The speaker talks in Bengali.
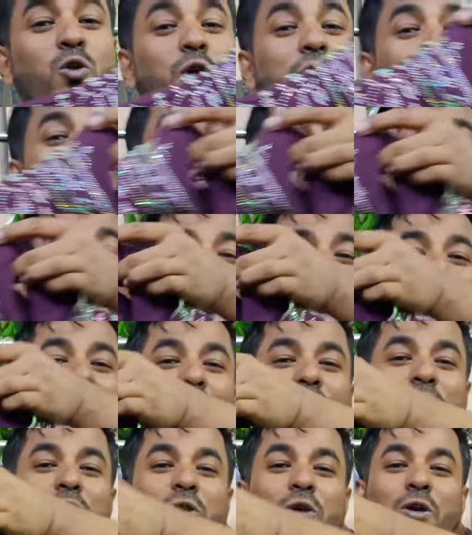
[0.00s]
তো এই ছিল
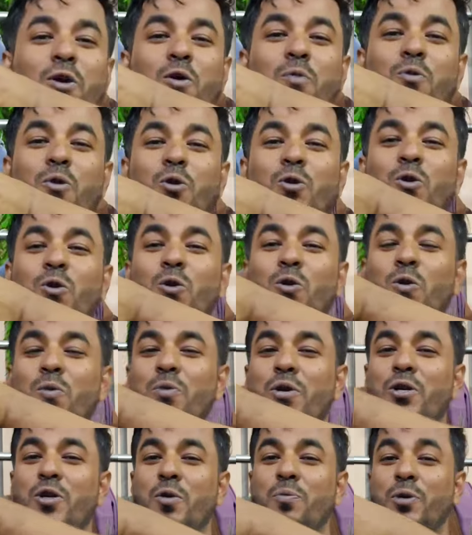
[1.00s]
আজকের ভিডিও এরকম নতুন
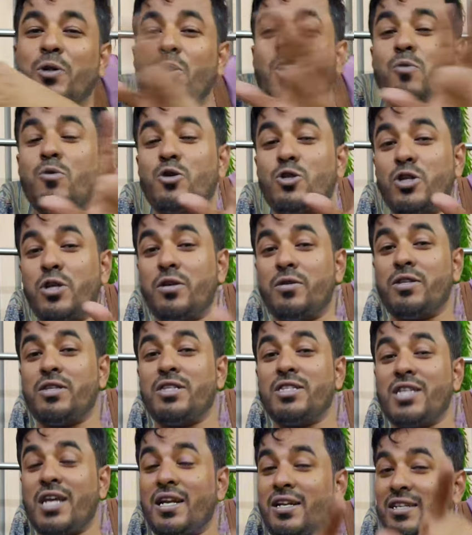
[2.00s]
নতুন ভিডিও পেতে অবশ্যই
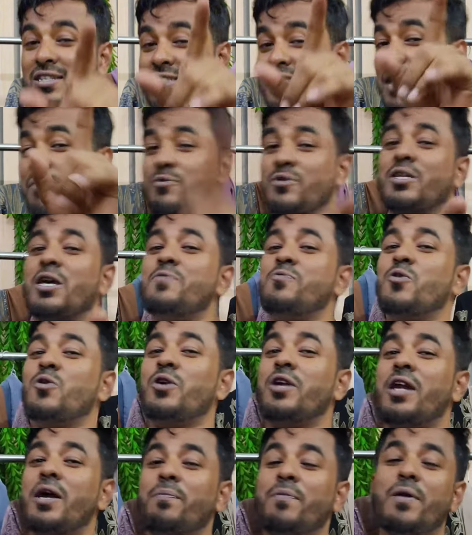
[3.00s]
চ্যানেলটি সাবস্ক্রাইব
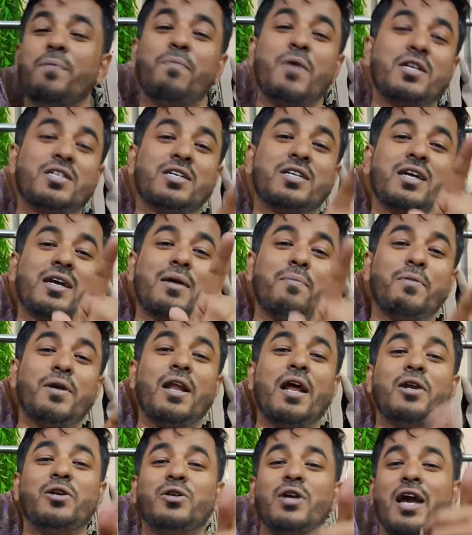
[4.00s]
করে রাখবেন পাশে টাকা
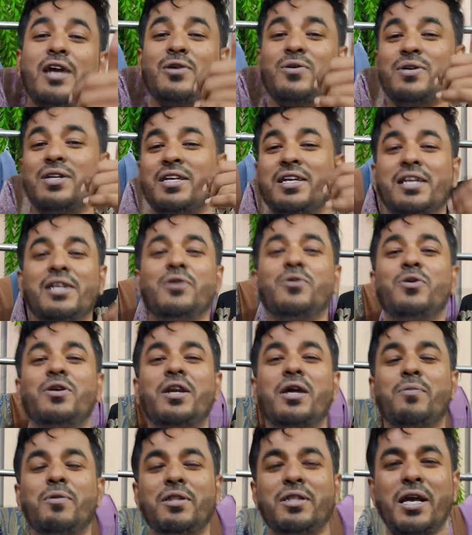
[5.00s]
বেল আইকনটি ক্লিক
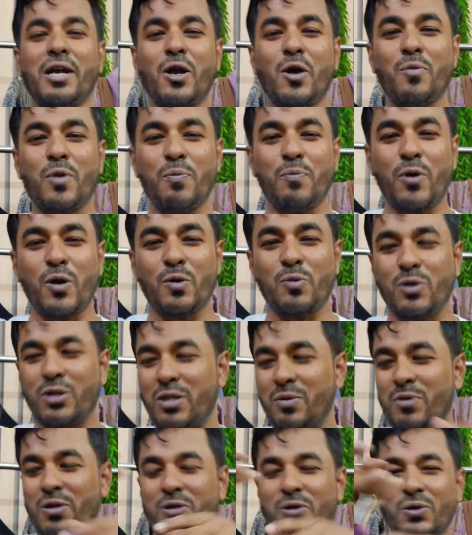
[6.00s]
করে রাখবেন দেখা হবে
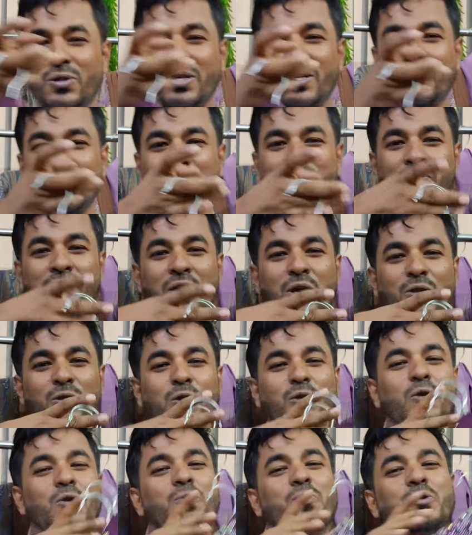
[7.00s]
পরবর্তী ভিডিওতে
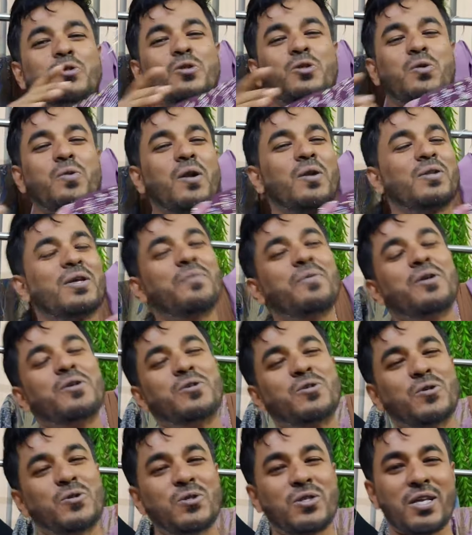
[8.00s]
ততক্ষণ পর্যন্ত ভালো
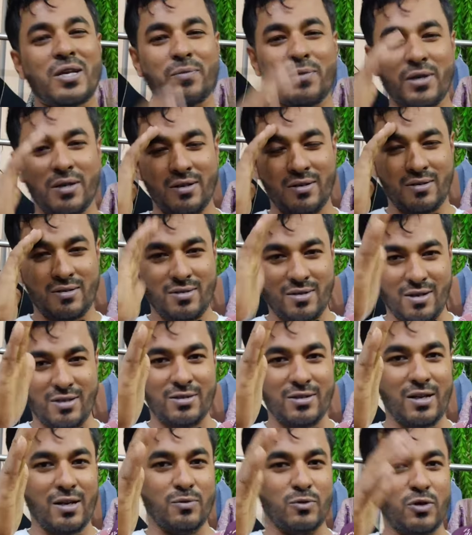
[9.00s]
থাকবেন সুস্থ থাকবেন
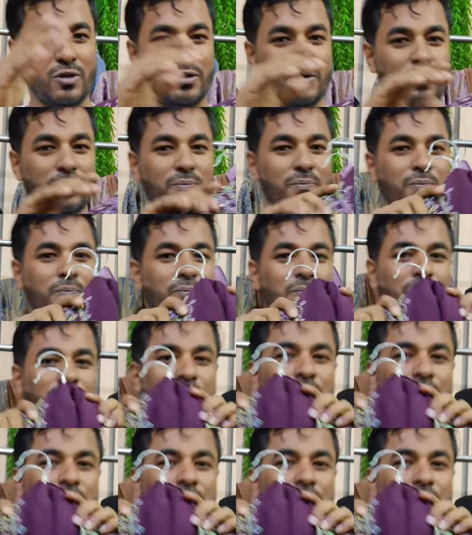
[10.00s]
আসসালামু আলাইকুম